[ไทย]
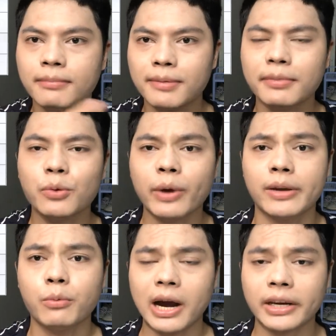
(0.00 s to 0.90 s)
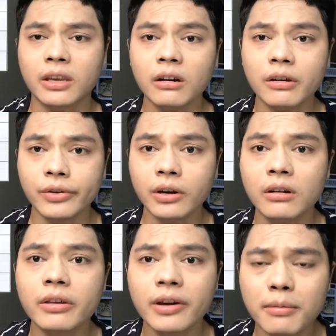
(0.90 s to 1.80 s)
อมันมีแวนวักเยอะเย
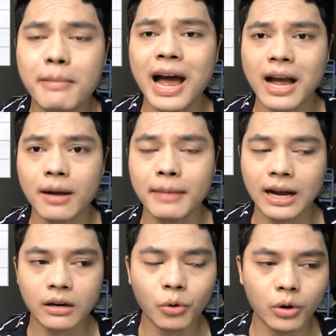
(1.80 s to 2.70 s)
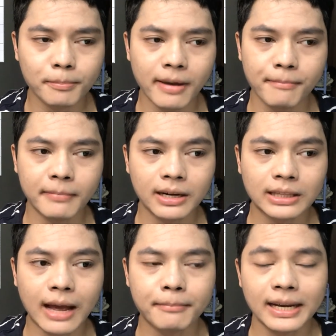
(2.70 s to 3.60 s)
อะเยอะมากอะบางคนแบบมัน
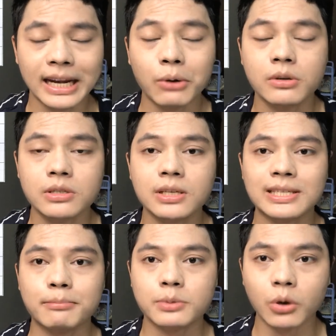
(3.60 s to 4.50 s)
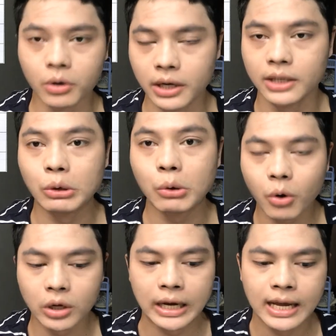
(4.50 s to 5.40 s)
ทำให้เรารู้สึกสับสนนะ
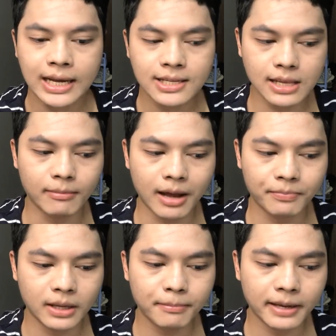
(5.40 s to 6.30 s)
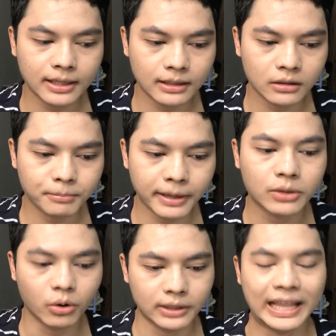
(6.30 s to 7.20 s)
คน สำหรับที่เป็นเป็น
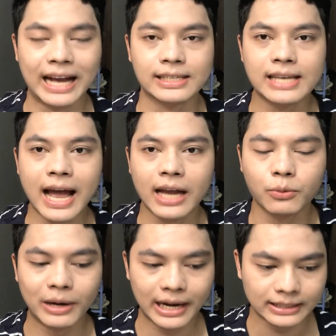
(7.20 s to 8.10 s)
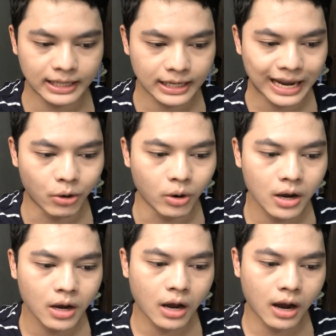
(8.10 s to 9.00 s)
คนต่างชาติ เวลาที่เรา
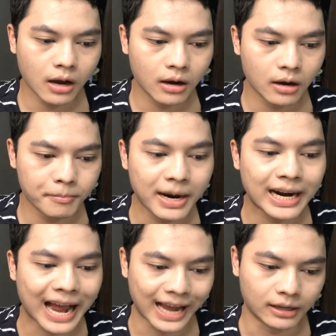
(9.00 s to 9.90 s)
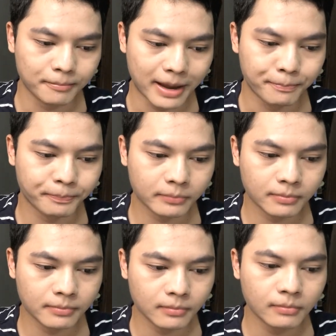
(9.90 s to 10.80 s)
ฝึกหัดแบบ
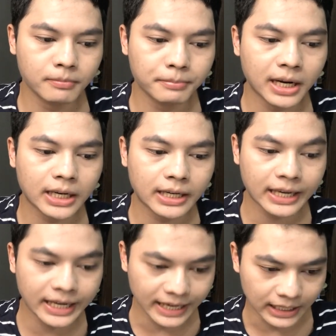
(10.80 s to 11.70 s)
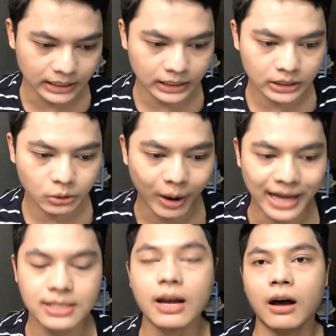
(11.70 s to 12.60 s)
ฝึกเขียนตัว
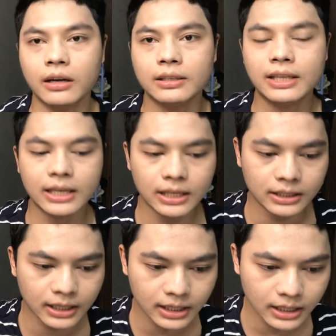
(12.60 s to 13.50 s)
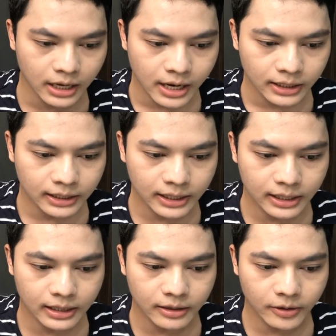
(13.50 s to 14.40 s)
อักษรที่ที่
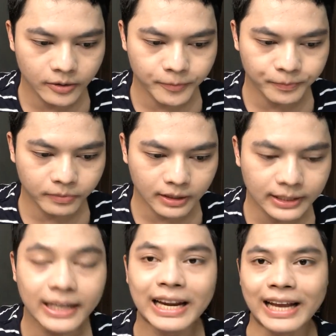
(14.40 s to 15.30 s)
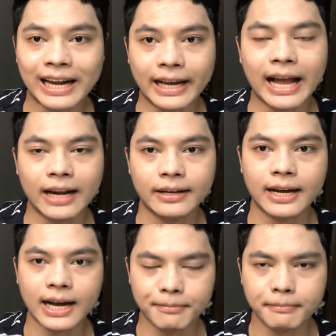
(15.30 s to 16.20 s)
ที่ที่คล้ายๆกัน
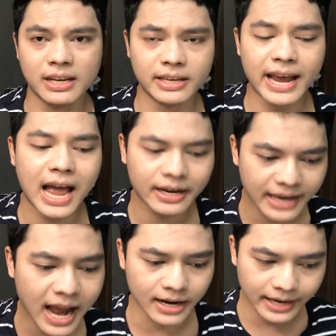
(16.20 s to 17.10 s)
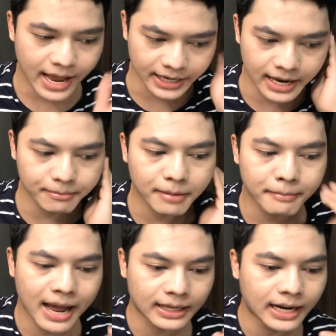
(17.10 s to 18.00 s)
นะครับ มันยาก ยาก ยากยาก
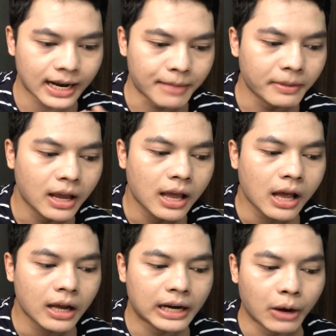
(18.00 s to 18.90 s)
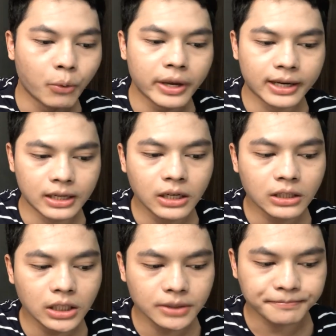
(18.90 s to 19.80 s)
มากๆนะครับแล้วอีกเรื่อ
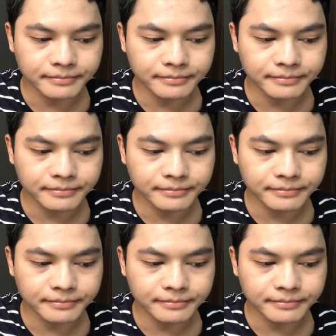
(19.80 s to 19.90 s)
งหนึ่ง